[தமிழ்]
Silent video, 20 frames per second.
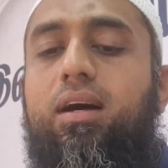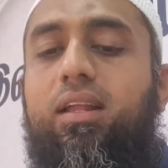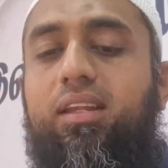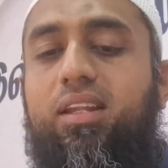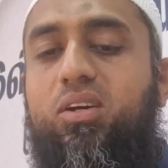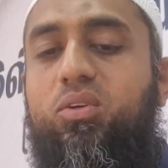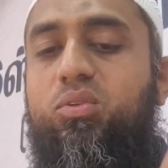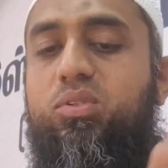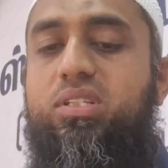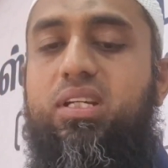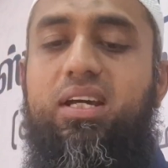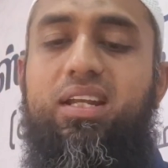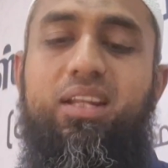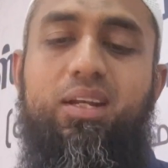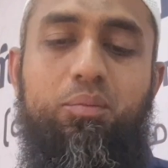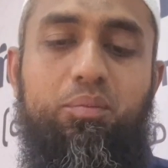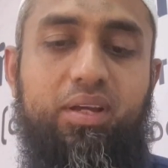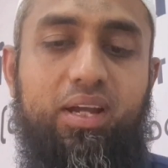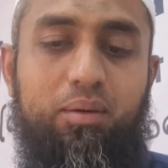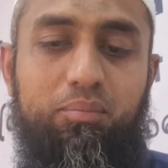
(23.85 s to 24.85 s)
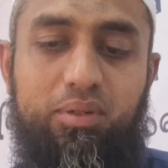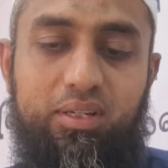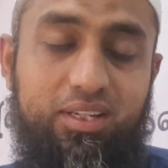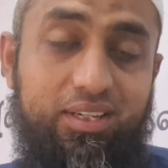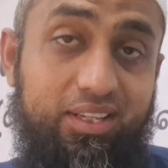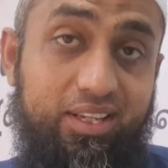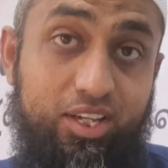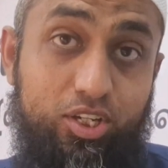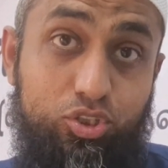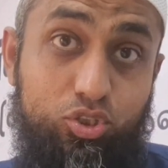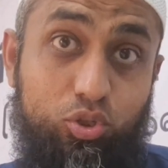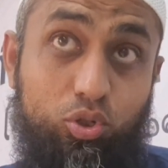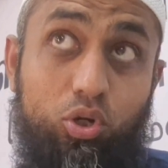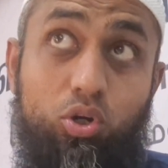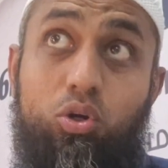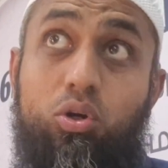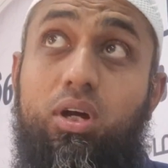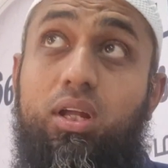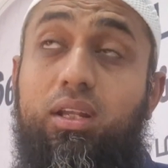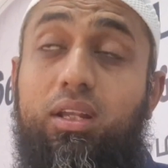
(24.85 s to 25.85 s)
அல்லாஹு தேல நம்முடைய அமல்களை
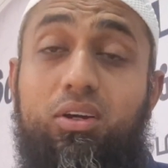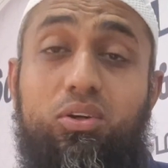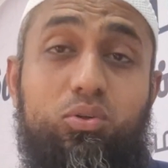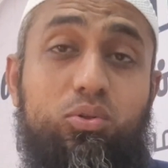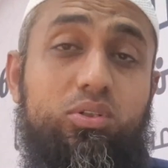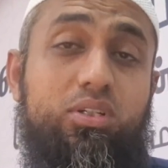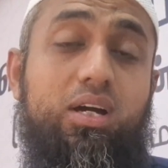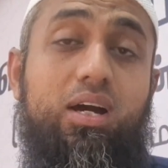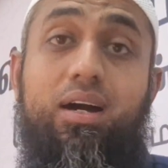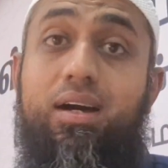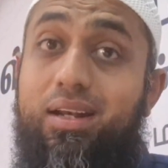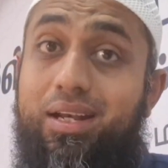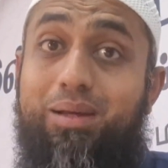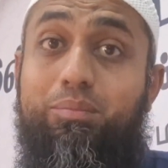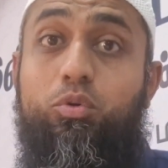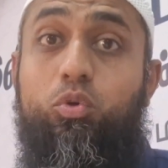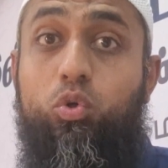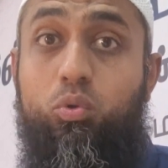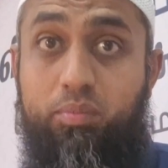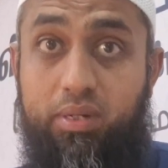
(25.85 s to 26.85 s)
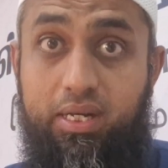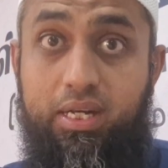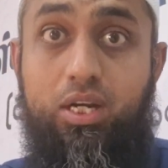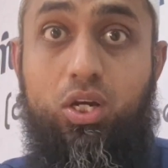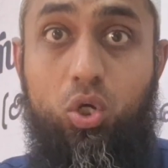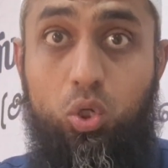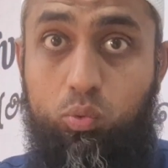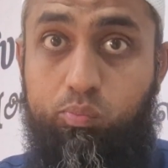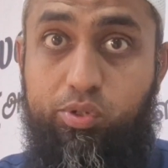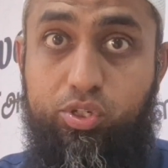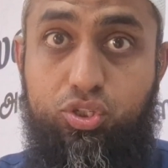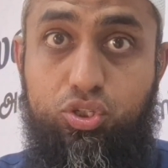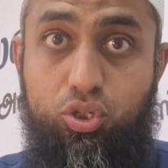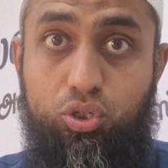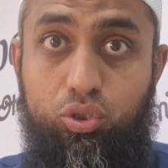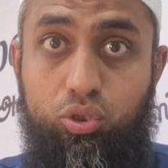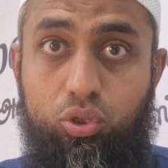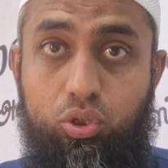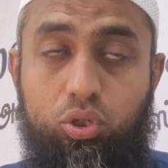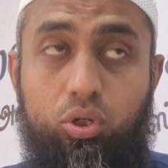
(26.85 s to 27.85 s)
ஏற்றுக்கொள்ளணும் அல்லாஹுக்காக நம்ம உண்மையிலே நோன்பு
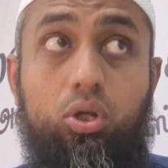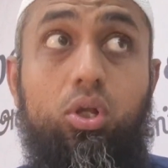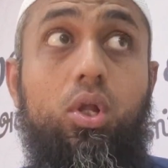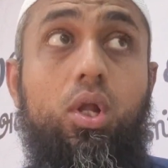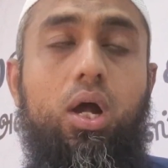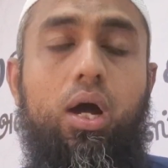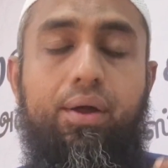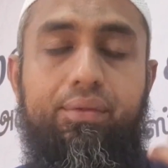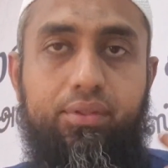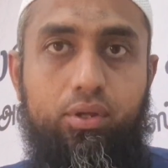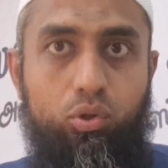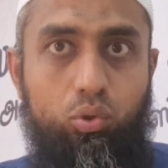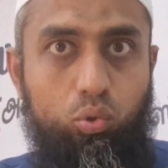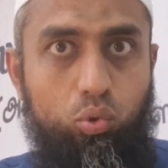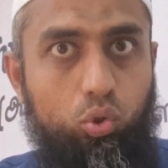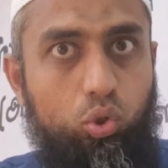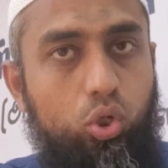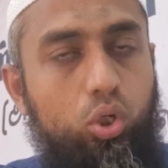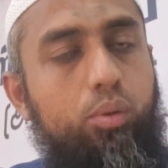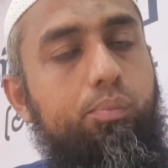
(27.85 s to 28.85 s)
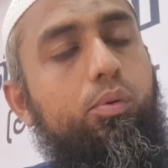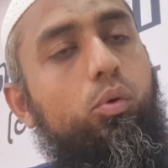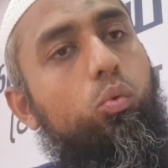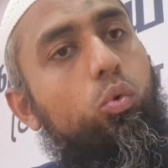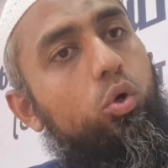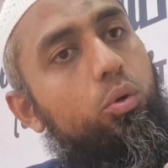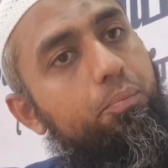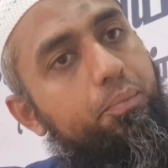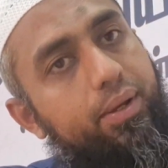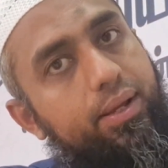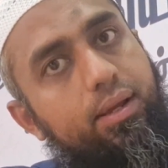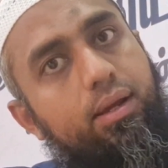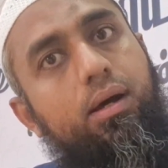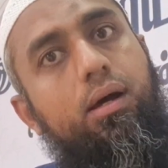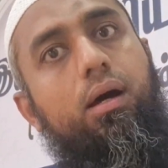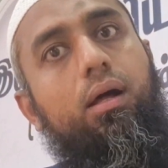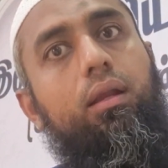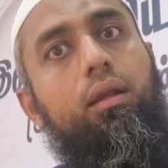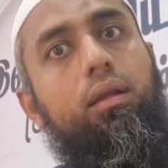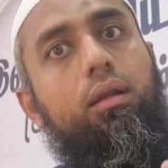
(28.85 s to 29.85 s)
வச்சுருந்தோம் அந்த நோன்பு
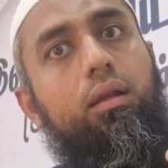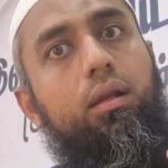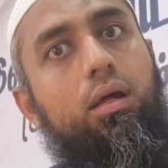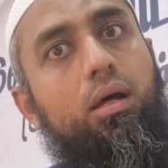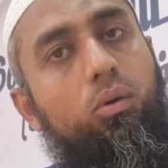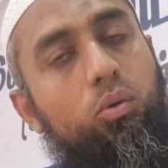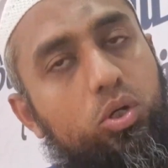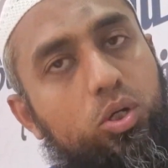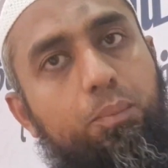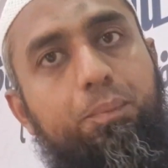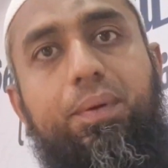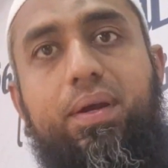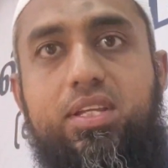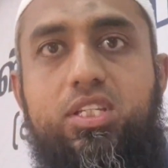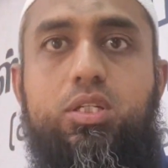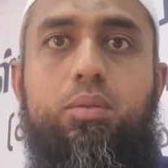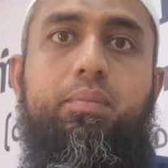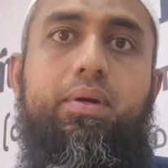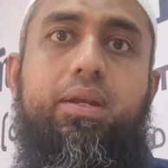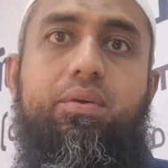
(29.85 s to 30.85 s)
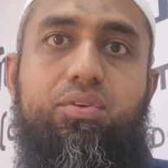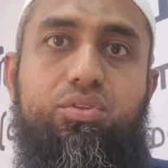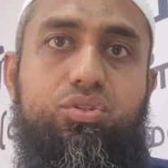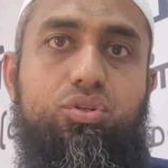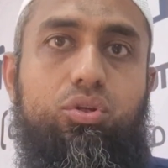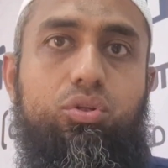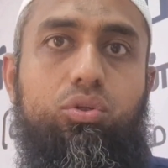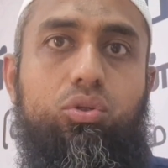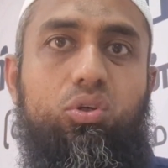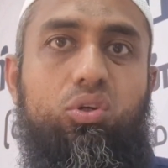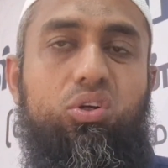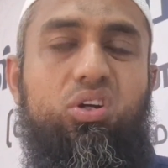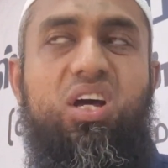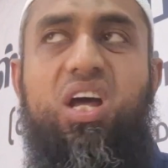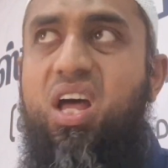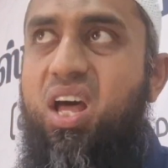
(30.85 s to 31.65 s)
உண்மையாக அல்லாவுக்கு பிடிச்ச மாதிரி வச்சுருந்தோம்